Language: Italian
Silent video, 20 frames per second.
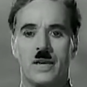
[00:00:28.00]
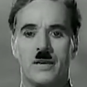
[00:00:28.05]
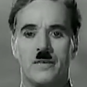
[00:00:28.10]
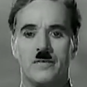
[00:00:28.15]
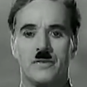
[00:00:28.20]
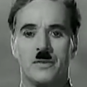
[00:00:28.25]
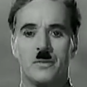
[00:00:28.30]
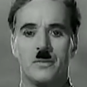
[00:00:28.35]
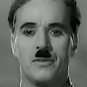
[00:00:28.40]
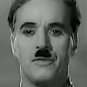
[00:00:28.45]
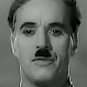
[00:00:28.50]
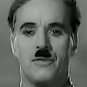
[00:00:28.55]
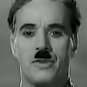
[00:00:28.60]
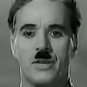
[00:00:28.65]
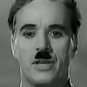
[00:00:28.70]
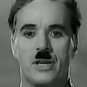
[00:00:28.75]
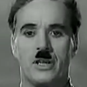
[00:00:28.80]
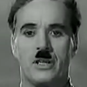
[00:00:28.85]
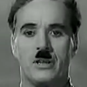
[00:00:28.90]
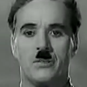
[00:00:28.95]
La vita può
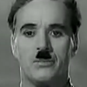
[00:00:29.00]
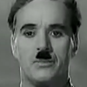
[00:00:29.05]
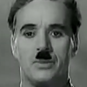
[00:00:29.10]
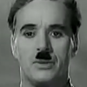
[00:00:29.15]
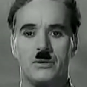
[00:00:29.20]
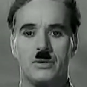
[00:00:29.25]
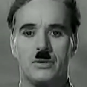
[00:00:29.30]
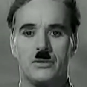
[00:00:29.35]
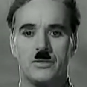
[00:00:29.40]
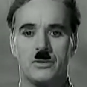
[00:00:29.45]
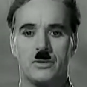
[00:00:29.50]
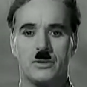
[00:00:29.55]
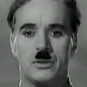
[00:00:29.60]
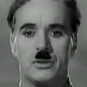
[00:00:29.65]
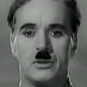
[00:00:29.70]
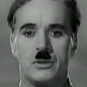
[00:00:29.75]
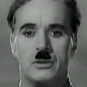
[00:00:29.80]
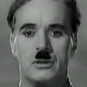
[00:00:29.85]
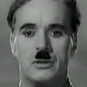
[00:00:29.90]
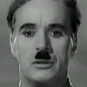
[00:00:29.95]
essere felice e
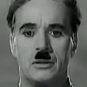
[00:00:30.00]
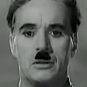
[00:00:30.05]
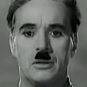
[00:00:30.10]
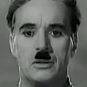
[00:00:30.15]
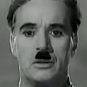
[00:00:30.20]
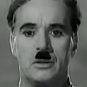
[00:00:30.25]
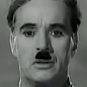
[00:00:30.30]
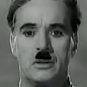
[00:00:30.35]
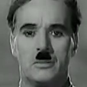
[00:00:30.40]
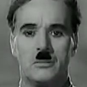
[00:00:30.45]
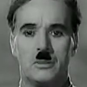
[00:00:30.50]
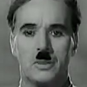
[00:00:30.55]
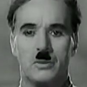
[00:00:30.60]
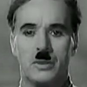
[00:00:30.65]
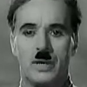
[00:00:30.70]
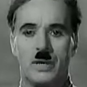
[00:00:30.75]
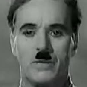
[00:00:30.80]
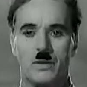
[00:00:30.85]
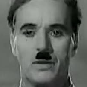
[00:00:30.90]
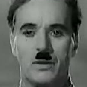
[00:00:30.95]
magnifica
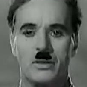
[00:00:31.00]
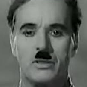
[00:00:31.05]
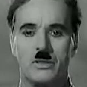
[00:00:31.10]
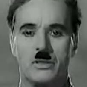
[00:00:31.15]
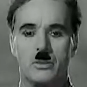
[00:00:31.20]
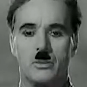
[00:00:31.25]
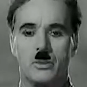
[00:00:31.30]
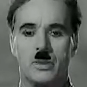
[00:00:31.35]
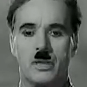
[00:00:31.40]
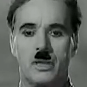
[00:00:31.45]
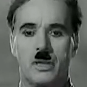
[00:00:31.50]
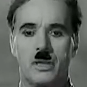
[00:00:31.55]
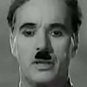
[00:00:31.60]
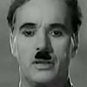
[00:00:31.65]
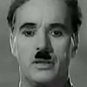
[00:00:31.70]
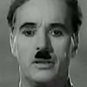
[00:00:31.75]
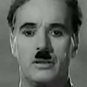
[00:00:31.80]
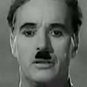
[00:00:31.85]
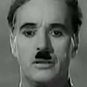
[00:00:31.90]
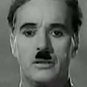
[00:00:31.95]
ma noi l'abbiamo
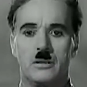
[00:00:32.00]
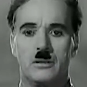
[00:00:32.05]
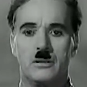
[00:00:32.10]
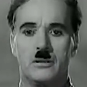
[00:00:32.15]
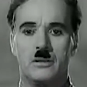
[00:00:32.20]
dimenticato.